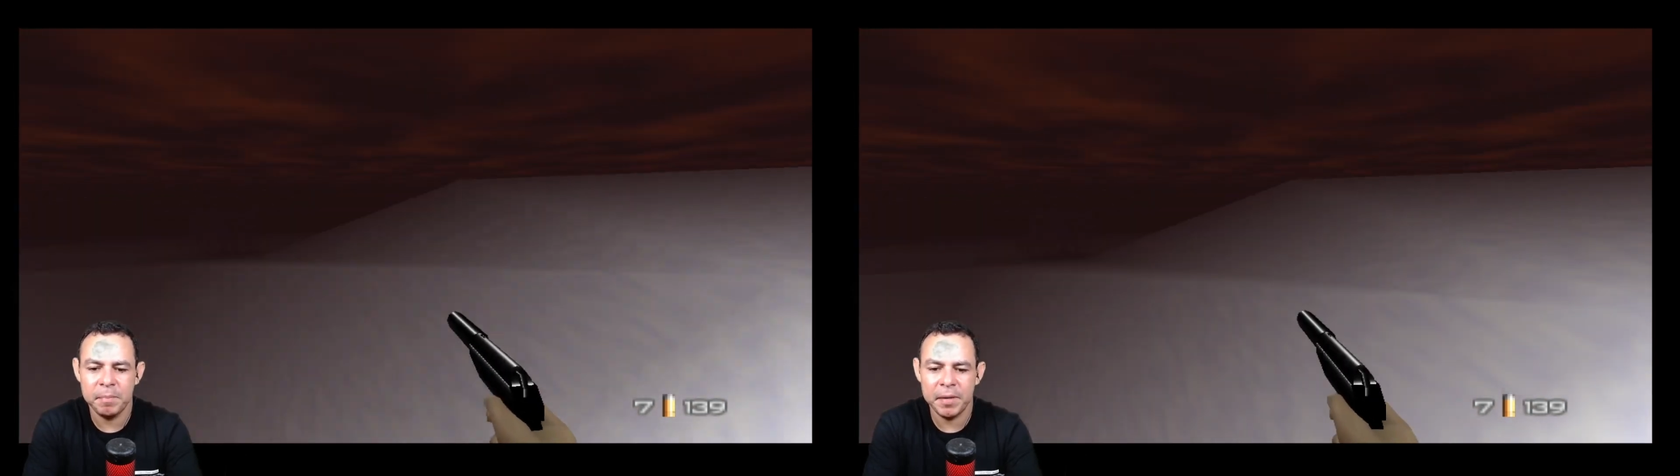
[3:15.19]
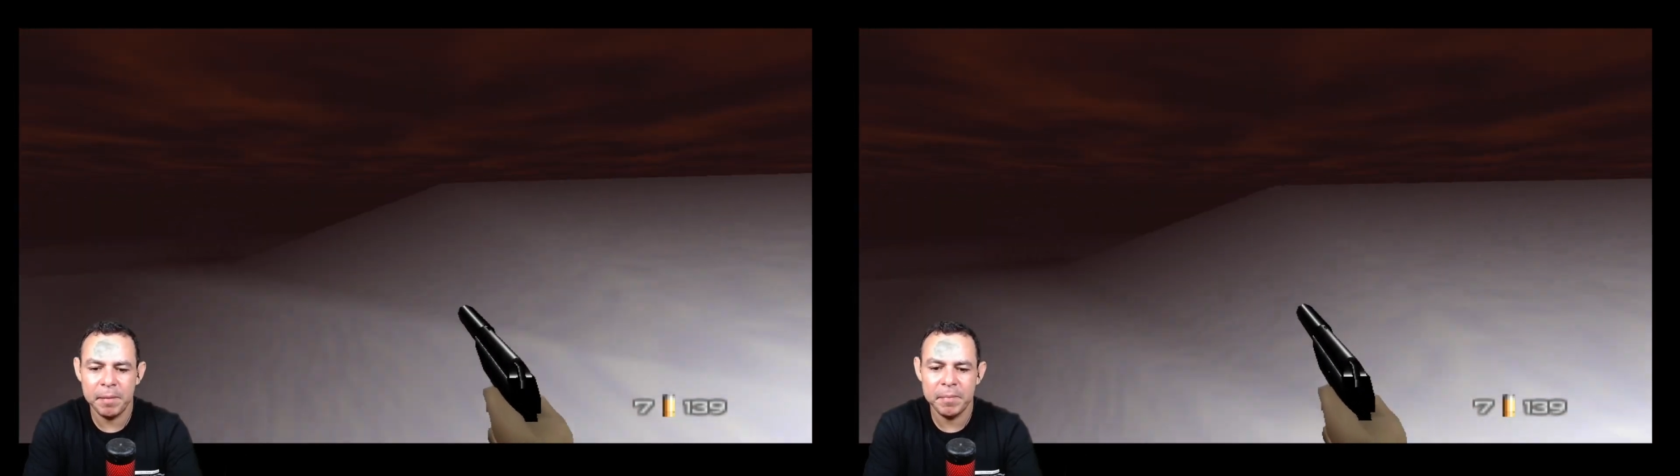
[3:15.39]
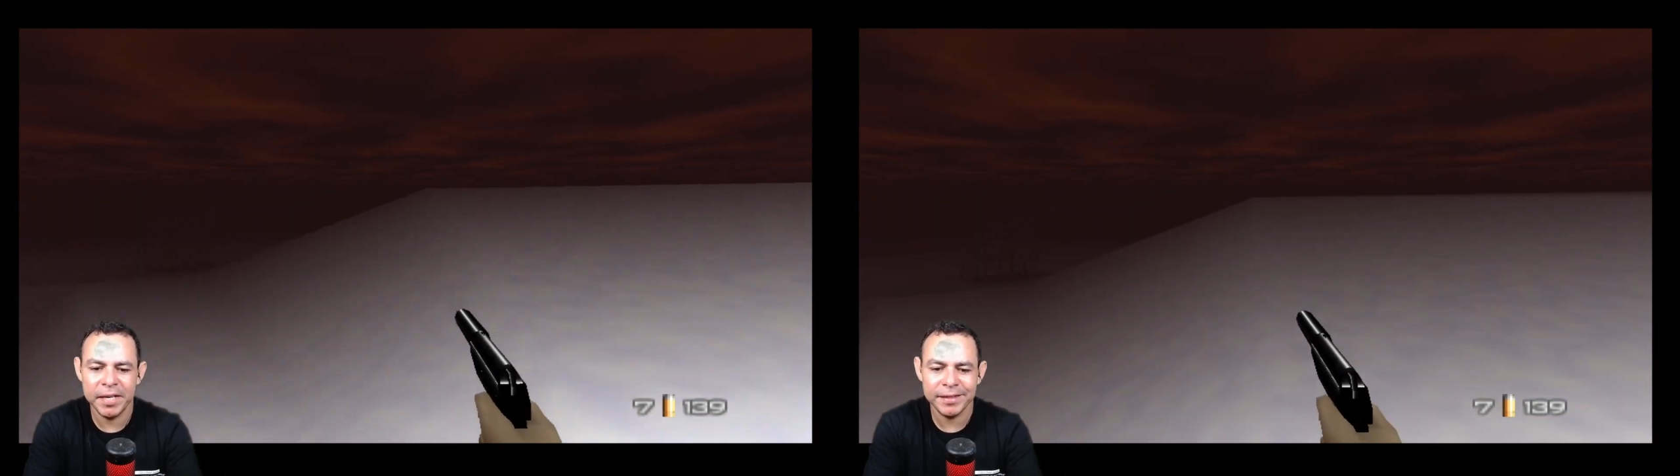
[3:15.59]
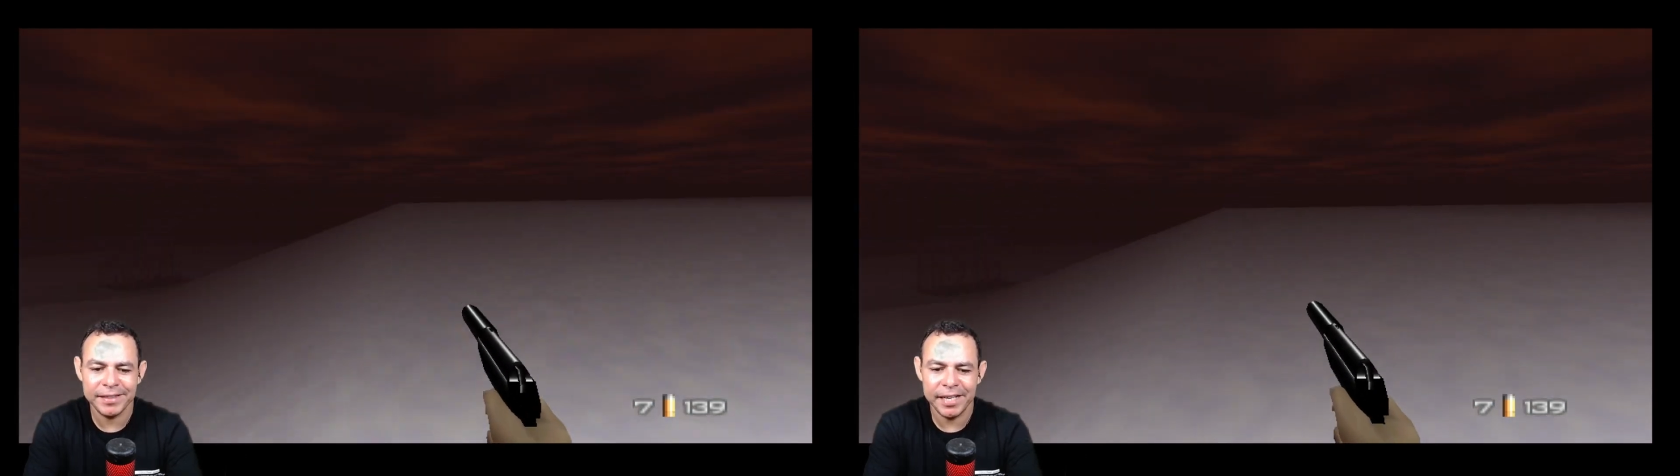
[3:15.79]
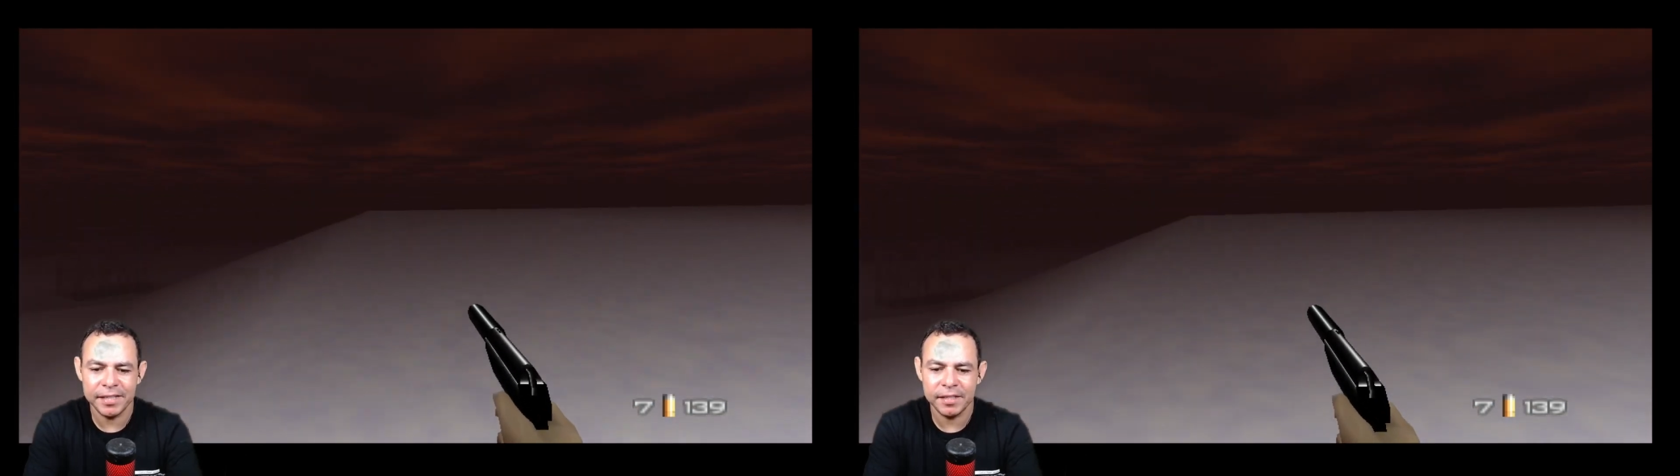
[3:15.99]
para abrir a
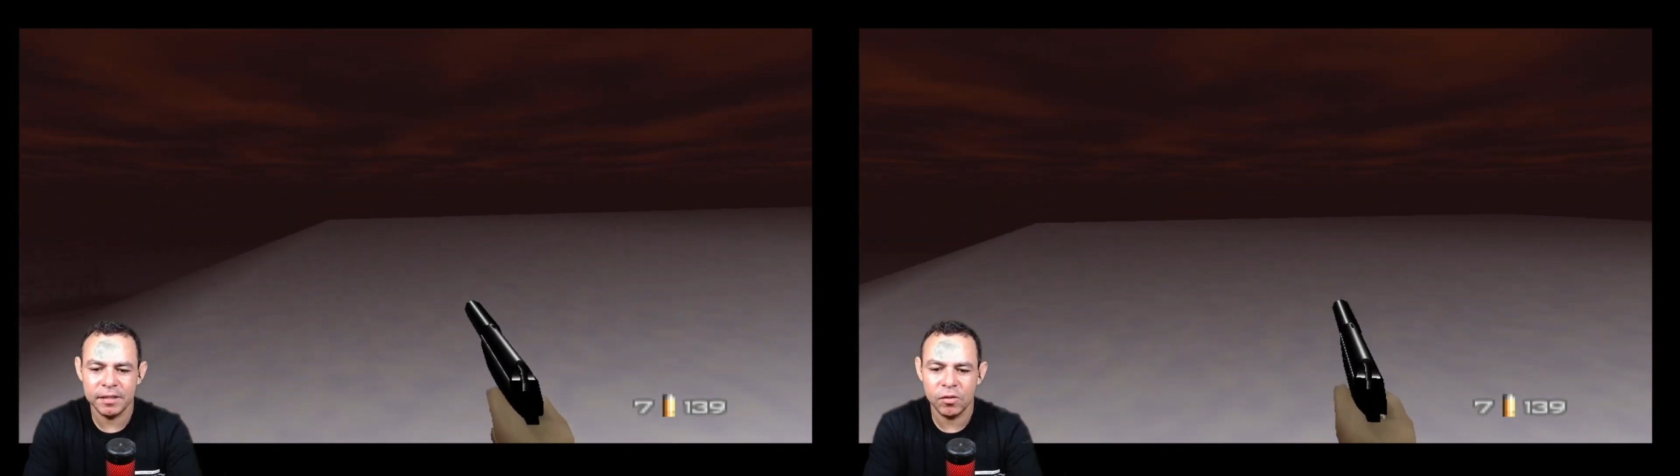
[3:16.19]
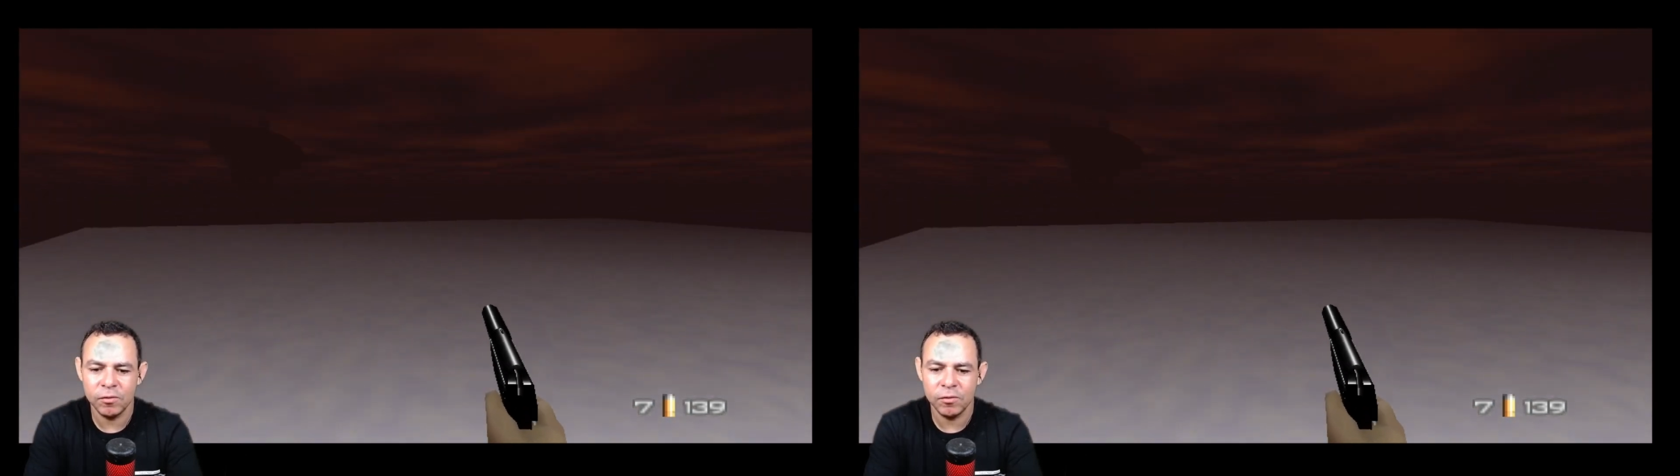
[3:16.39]
antena.